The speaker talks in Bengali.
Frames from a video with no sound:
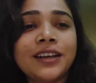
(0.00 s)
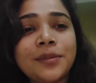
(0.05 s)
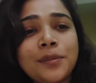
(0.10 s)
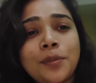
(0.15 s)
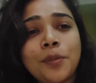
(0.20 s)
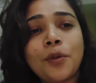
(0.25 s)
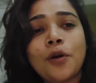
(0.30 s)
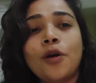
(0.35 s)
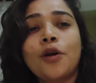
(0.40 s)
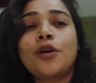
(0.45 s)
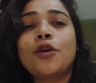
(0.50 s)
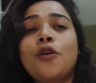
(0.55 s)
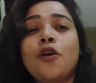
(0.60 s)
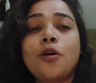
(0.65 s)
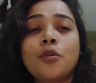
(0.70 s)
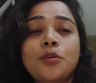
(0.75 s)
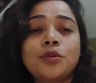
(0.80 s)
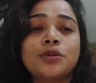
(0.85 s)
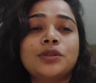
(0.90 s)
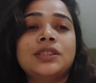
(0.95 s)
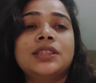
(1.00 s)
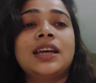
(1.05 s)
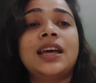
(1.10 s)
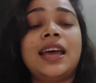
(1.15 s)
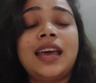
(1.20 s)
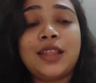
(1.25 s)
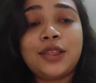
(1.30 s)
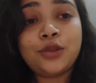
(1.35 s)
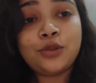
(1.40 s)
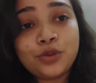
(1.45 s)
এর পর অবস্থা
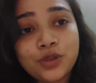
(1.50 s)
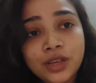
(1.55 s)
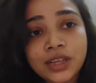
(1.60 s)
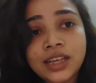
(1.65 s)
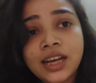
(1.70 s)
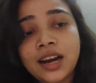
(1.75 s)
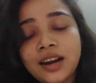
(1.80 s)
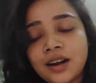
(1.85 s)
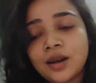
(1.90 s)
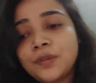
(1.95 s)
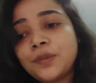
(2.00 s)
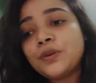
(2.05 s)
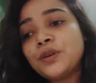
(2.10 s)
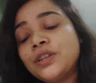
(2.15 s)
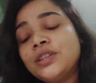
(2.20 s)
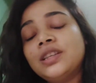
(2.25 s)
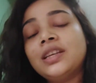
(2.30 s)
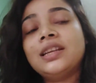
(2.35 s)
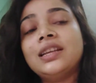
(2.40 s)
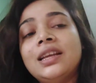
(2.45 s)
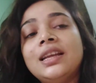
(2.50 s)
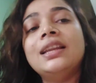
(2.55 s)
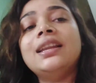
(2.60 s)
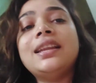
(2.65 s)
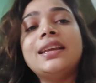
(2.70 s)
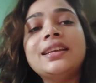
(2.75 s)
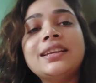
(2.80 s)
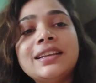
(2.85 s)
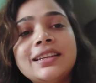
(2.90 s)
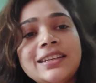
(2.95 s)
এতটাই খারাপ হয়ে যায় না
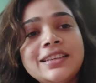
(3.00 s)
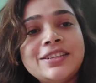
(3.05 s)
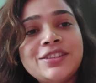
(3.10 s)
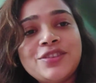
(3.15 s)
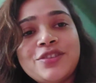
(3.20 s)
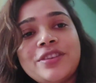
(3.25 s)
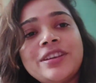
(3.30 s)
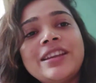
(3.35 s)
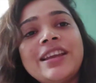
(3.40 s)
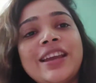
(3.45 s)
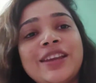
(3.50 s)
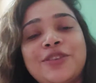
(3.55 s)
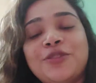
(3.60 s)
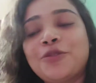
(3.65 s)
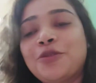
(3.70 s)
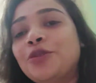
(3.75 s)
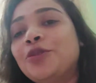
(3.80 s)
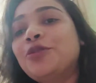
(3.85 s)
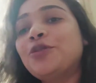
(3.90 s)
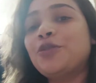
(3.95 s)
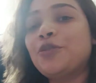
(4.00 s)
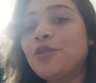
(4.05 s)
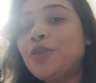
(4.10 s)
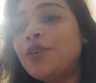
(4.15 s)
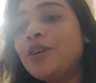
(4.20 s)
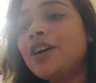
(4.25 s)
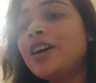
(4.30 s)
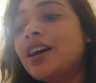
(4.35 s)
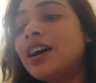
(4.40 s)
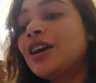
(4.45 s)
লাইক লিটারালি আই ডোন্ট নো
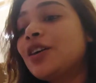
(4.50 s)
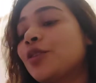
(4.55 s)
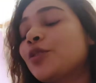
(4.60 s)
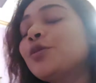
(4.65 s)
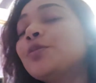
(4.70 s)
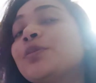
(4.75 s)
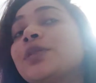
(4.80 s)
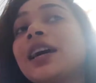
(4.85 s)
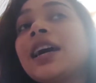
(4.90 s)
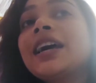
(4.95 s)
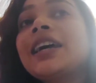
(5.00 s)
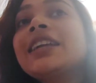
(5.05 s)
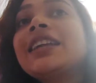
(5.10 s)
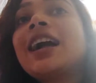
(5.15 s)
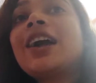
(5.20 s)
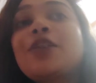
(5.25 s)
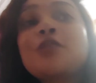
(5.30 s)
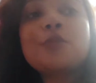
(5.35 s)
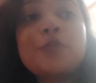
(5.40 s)
খুব টায়ার্ড আরও